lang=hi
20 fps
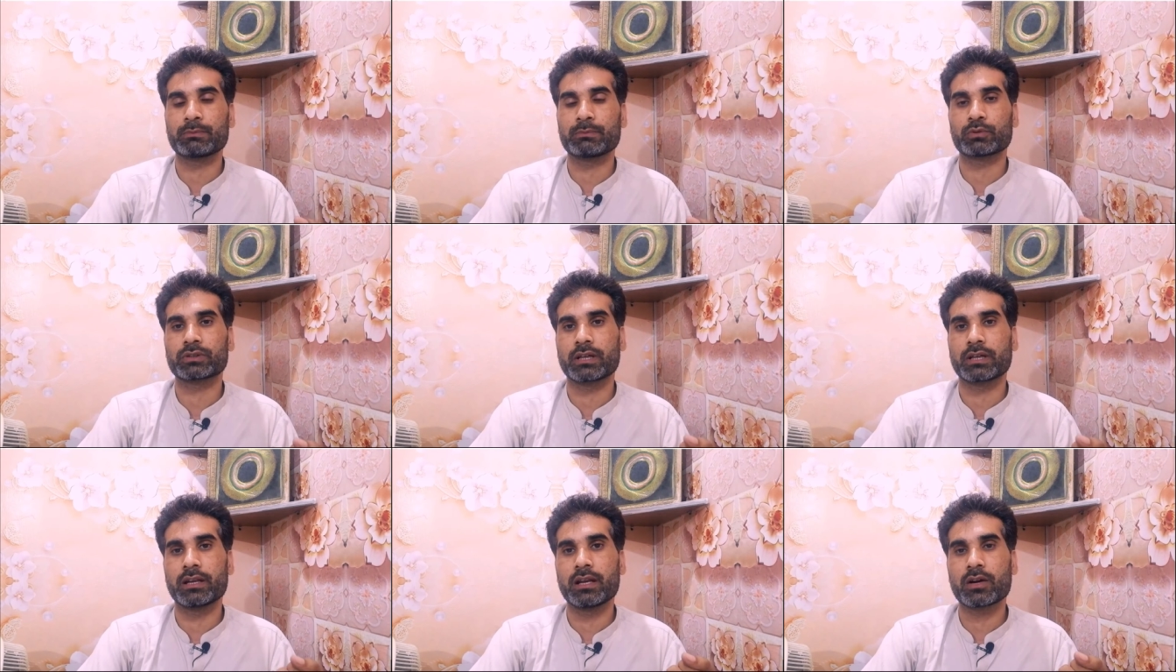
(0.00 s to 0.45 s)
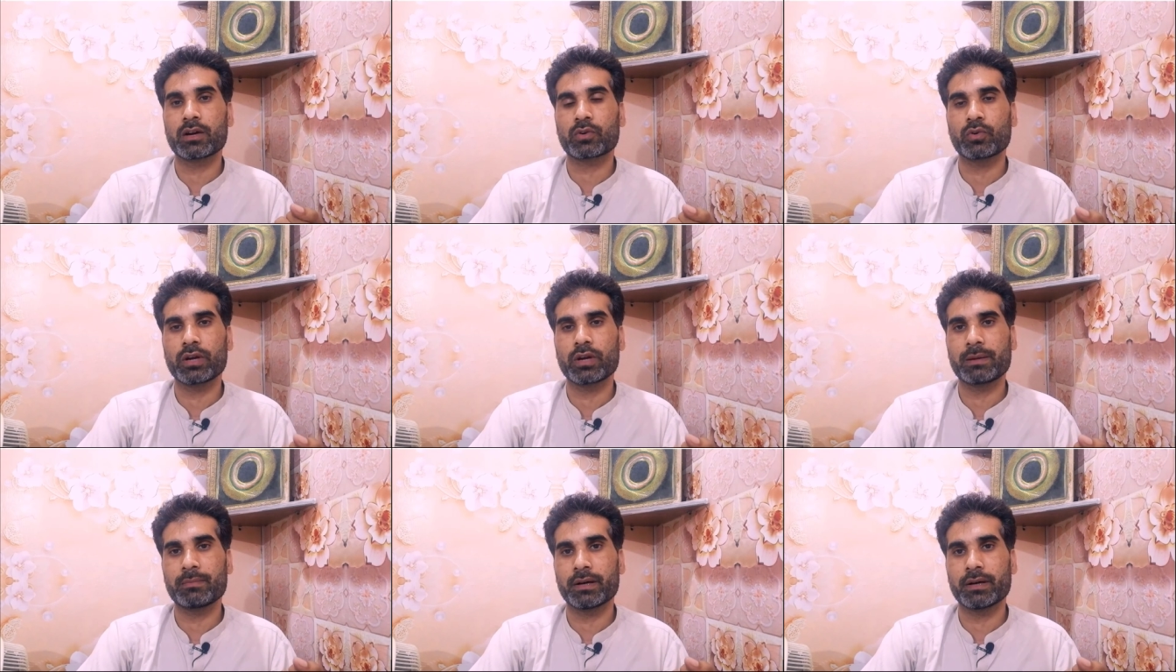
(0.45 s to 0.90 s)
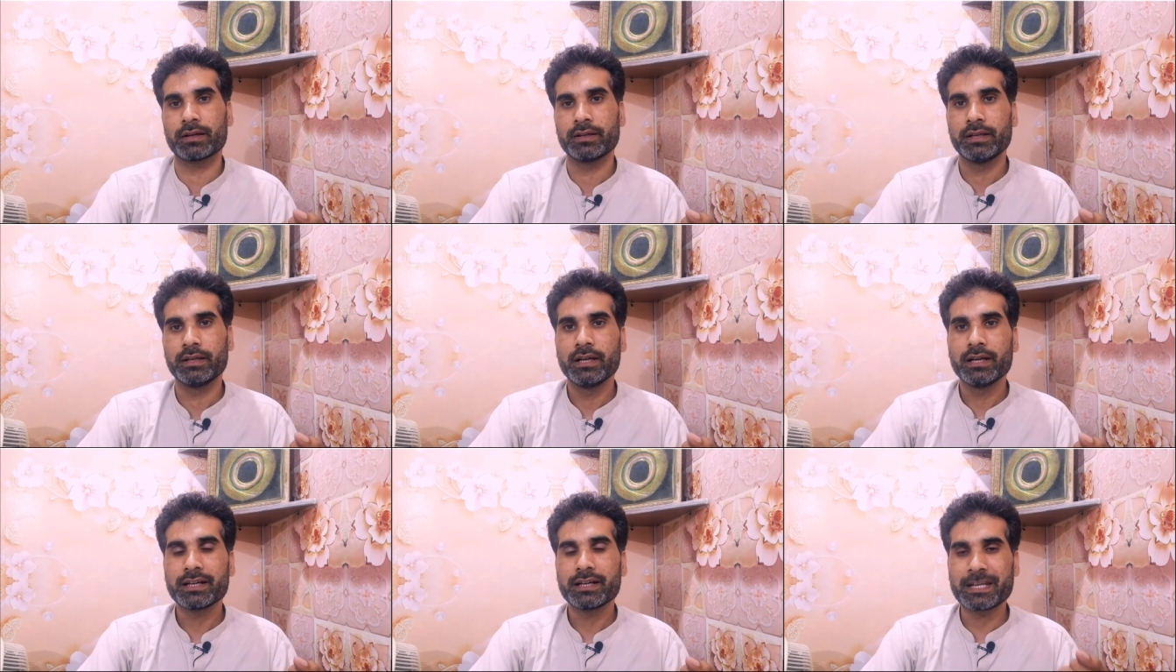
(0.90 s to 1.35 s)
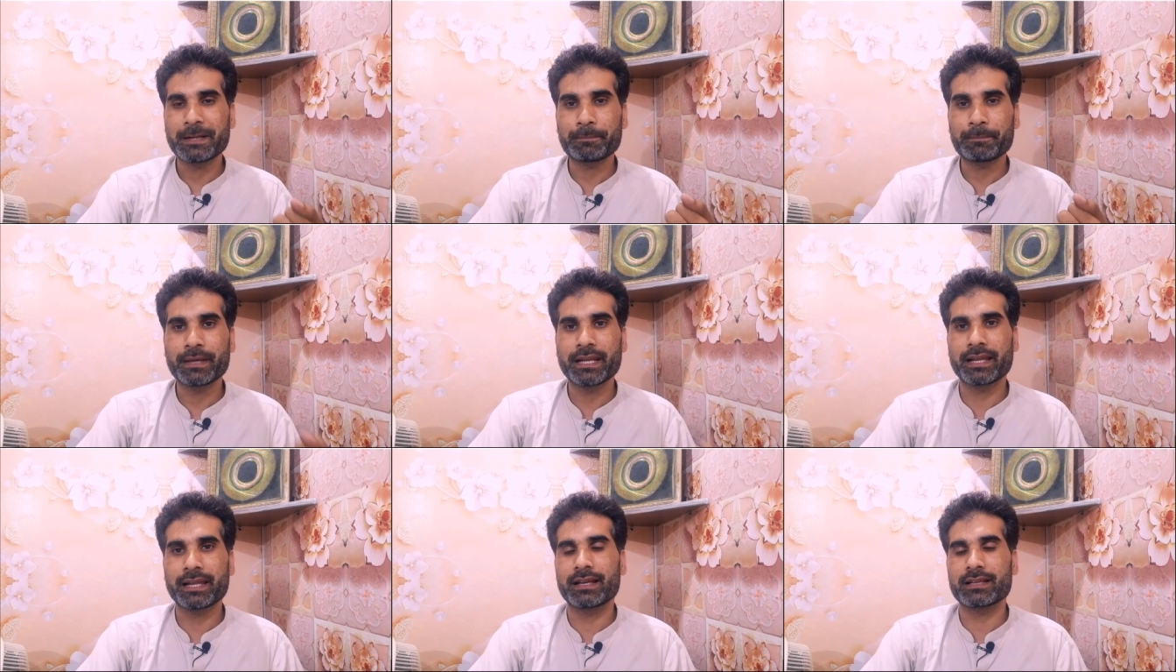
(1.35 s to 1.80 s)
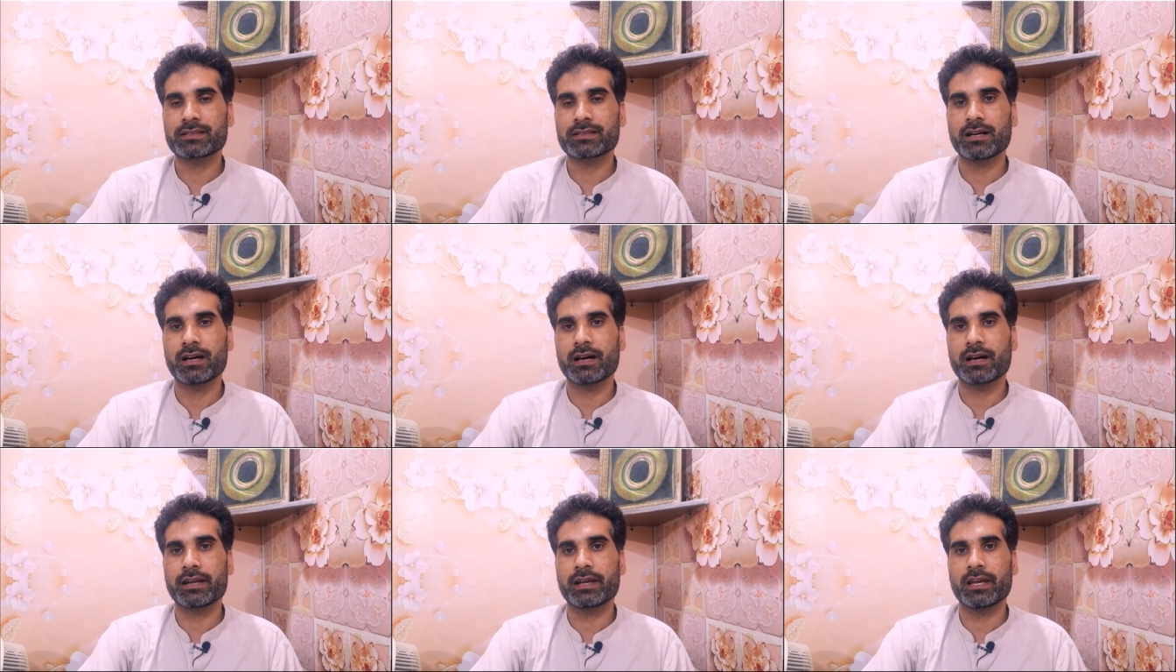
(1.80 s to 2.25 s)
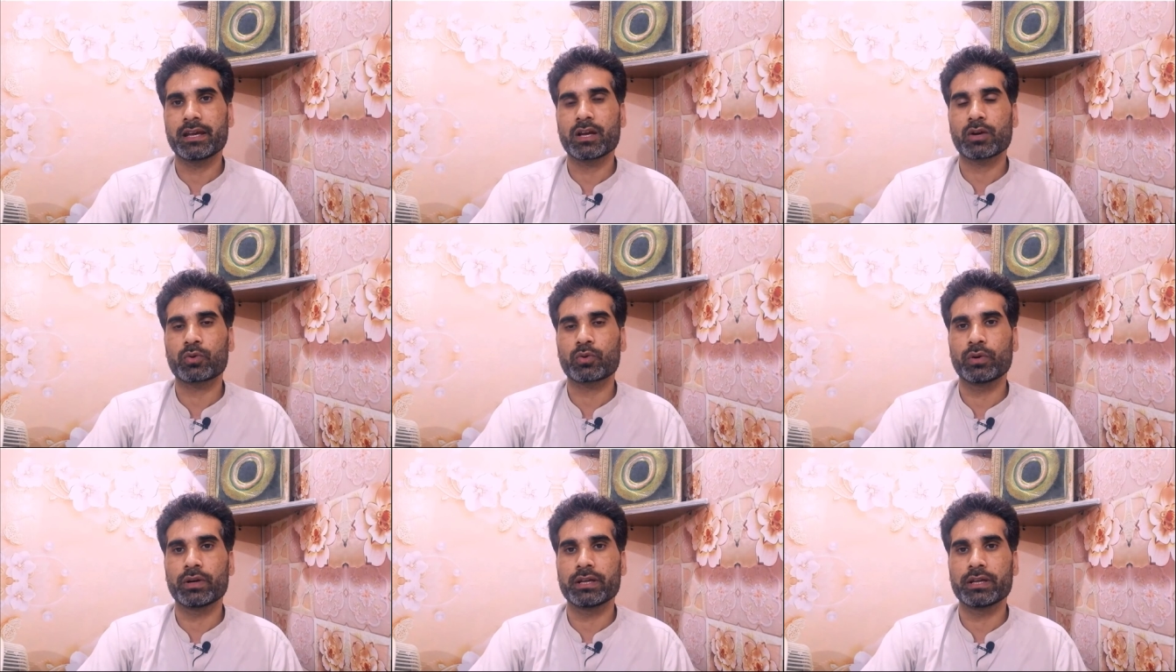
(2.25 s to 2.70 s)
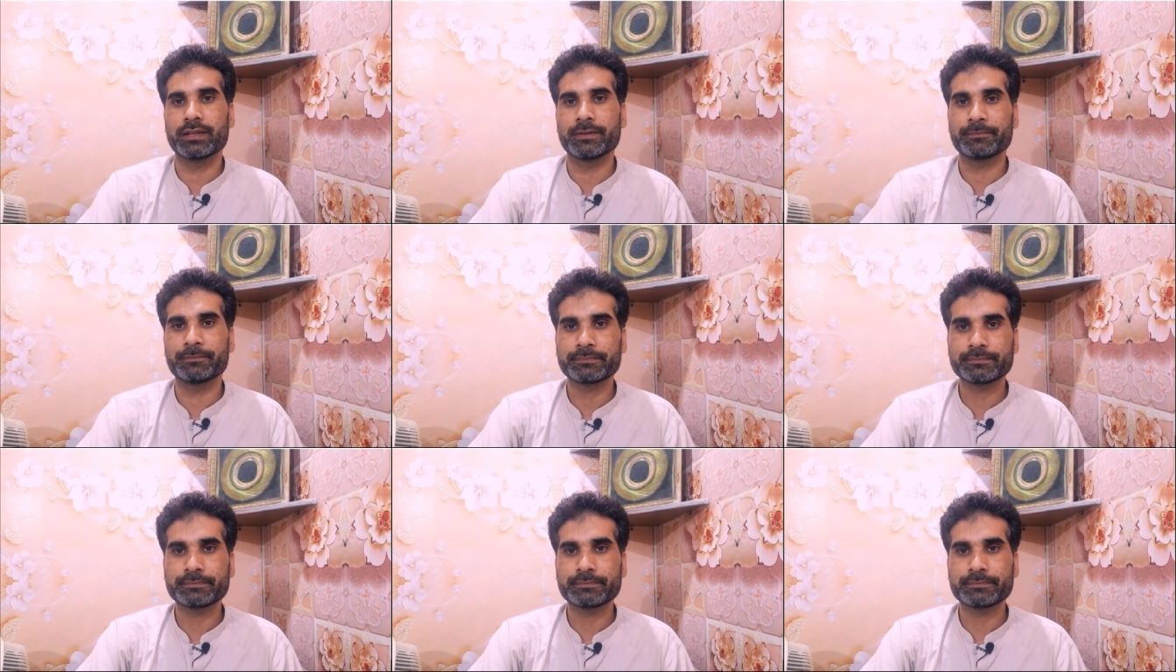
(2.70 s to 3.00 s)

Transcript: के मतलब कोई टिप लेना चाह रहे हैं कोई